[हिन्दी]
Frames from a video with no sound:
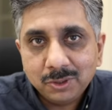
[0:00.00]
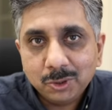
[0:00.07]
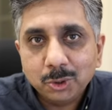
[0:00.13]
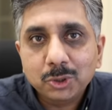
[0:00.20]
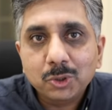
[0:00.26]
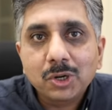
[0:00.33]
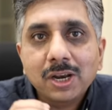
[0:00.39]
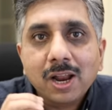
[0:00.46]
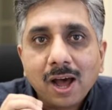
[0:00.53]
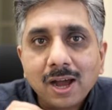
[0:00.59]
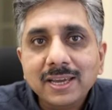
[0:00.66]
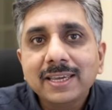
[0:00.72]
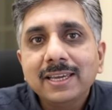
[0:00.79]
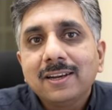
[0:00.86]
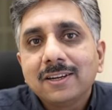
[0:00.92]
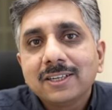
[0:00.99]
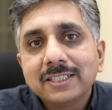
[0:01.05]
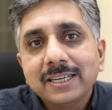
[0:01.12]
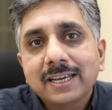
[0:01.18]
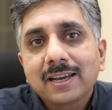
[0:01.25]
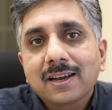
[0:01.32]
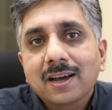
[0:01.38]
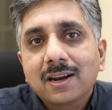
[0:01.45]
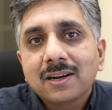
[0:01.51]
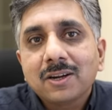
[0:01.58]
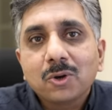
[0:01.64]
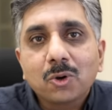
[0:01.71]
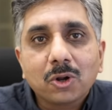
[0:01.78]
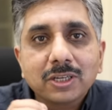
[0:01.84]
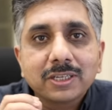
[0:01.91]
दोस्तों नाक की एलर्जी के कारण
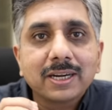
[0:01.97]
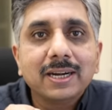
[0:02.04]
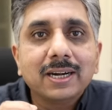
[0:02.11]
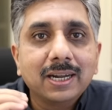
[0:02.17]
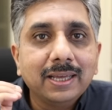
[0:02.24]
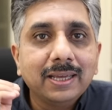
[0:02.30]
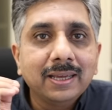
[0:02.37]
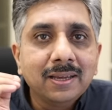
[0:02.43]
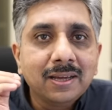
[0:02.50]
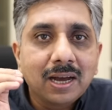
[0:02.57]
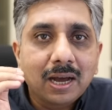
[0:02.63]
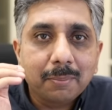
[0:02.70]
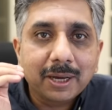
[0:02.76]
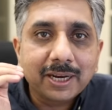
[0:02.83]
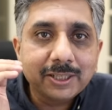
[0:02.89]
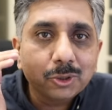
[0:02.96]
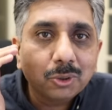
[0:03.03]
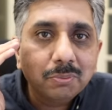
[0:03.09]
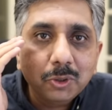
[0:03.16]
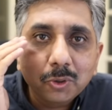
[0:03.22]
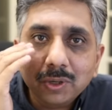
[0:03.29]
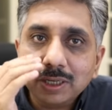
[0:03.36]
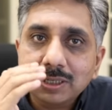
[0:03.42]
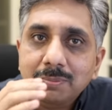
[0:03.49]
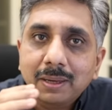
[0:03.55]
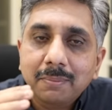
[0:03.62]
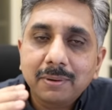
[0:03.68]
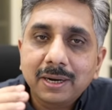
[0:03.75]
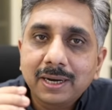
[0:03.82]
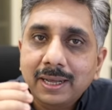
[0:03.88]
कॉन्स्टेंटली हमारी जो म्यूकस
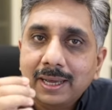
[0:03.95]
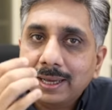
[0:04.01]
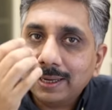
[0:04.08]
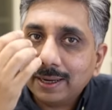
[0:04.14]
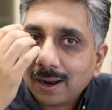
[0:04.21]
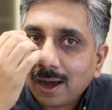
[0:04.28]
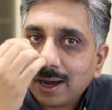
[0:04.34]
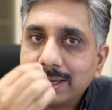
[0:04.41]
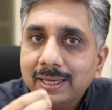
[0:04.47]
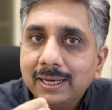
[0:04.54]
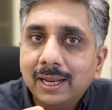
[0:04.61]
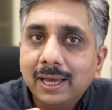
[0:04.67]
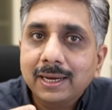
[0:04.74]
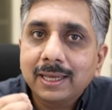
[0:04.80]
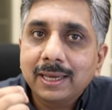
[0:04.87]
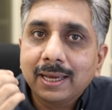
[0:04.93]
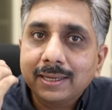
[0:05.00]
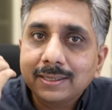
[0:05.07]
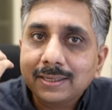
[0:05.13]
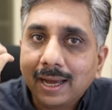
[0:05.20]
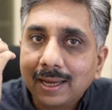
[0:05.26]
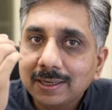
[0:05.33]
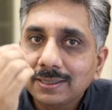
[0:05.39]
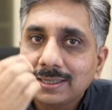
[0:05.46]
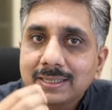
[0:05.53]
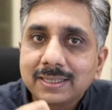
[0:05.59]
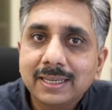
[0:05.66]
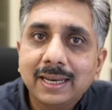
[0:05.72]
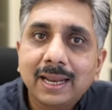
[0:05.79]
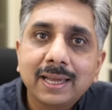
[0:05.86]
मेम्ब्रेन है नाक की लाइनिंग है साइनसिस
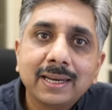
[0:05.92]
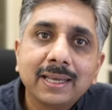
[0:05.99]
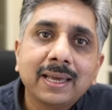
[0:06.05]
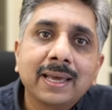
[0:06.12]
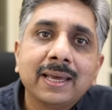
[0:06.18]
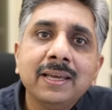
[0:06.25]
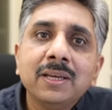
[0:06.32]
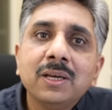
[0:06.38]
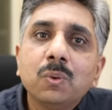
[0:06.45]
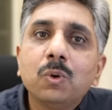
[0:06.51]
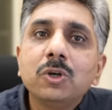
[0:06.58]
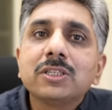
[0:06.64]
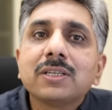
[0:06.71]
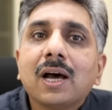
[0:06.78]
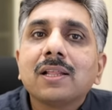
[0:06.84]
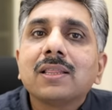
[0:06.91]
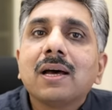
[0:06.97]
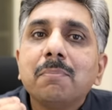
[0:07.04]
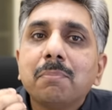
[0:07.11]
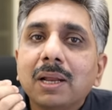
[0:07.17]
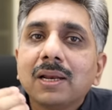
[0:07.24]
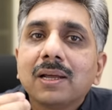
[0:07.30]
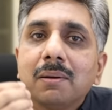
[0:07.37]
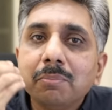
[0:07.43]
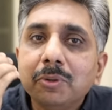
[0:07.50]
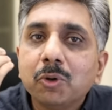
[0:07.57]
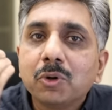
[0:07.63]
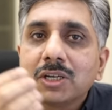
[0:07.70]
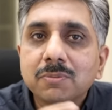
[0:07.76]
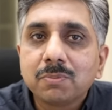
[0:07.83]
की लाइनिंग है वो ज़्यादा बलगम
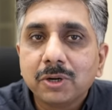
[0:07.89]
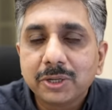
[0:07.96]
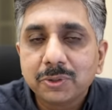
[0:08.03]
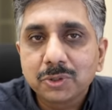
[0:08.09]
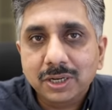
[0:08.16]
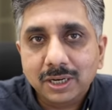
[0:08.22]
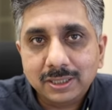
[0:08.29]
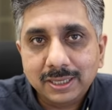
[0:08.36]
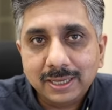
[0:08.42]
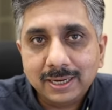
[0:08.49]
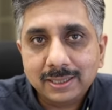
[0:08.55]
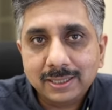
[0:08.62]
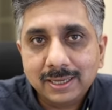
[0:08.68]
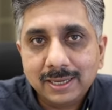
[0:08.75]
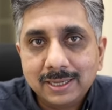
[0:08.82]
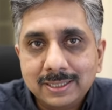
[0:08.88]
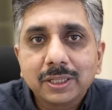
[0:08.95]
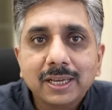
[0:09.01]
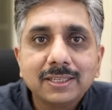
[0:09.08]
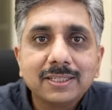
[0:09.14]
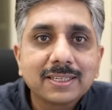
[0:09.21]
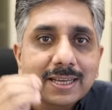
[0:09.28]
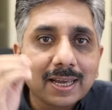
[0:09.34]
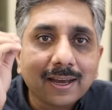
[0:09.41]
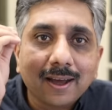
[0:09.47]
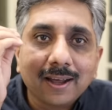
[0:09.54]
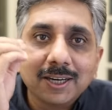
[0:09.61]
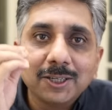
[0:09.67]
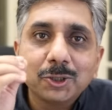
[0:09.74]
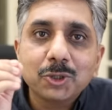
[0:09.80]
म्यूकस प्रोड्यूस करती रहती हैं तो जिसके
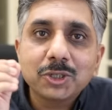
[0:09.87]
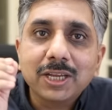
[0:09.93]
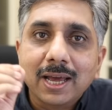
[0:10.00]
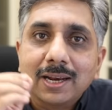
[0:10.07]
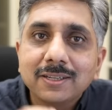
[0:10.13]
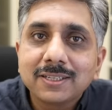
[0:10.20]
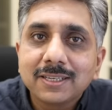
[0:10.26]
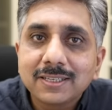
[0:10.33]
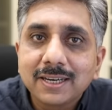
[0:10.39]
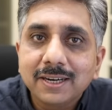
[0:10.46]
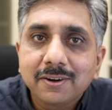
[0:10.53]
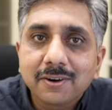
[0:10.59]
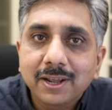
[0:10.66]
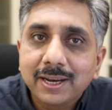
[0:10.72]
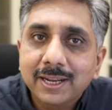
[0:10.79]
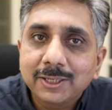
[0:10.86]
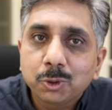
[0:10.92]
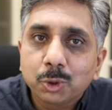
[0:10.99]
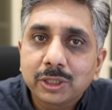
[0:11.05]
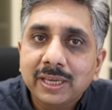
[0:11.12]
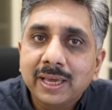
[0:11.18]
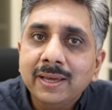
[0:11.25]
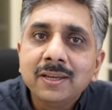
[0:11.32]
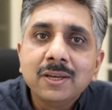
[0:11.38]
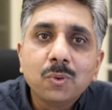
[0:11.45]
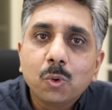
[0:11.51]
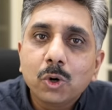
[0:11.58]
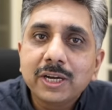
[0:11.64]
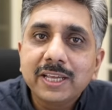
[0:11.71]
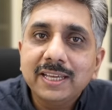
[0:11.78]
कारण जो साइनसिस की ड्रेनेज होती है
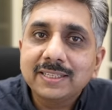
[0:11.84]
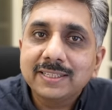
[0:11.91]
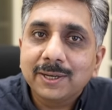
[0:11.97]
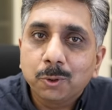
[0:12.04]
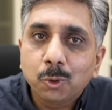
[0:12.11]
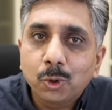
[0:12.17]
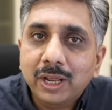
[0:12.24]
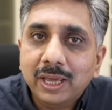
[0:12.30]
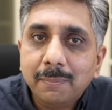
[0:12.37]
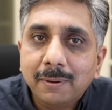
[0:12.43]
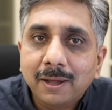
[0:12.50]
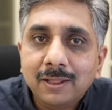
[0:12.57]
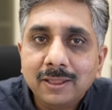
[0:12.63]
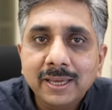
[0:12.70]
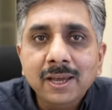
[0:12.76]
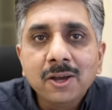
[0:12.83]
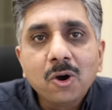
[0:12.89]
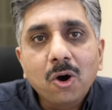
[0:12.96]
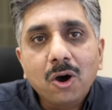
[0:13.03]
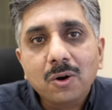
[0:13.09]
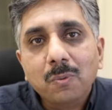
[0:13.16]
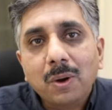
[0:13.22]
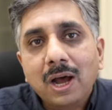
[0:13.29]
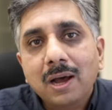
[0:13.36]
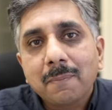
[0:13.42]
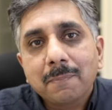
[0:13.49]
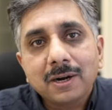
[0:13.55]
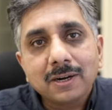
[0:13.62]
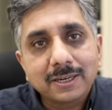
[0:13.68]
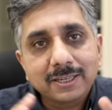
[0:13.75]
वो ठीक से हो नहीं पाती और वहाँ
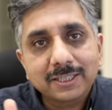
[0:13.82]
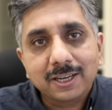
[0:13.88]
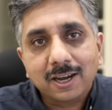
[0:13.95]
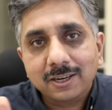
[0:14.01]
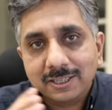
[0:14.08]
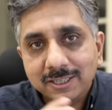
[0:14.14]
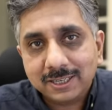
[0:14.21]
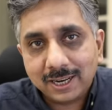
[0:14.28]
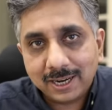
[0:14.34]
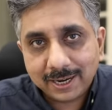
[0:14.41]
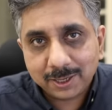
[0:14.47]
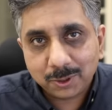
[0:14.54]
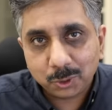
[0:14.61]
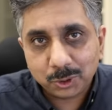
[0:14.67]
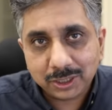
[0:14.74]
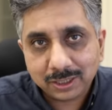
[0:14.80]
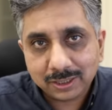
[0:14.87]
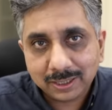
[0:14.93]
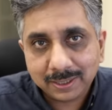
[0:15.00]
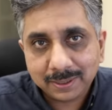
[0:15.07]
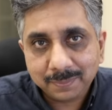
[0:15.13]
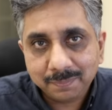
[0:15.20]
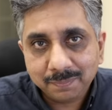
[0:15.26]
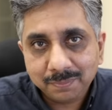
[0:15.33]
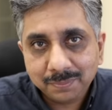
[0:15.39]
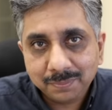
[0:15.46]
पर डिस्चार्जेस कलेक्ट हो जाते हैं